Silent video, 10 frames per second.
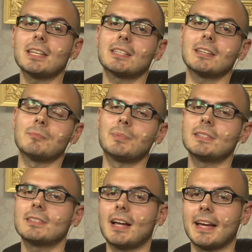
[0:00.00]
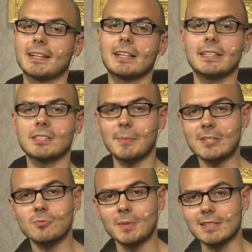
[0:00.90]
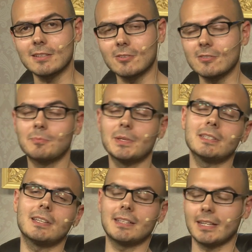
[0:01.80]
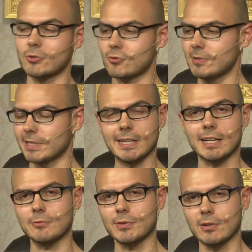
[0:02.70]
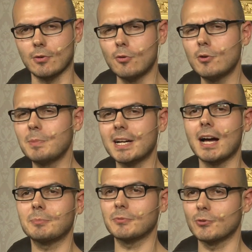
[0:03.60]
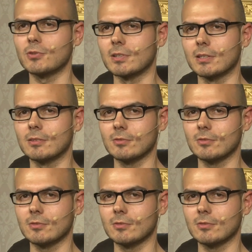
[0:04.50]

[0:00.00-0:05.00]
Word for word: Ich bin ein kleines Menschenmädel und bin an eine Schule gegangen für hochbegabte Vögel.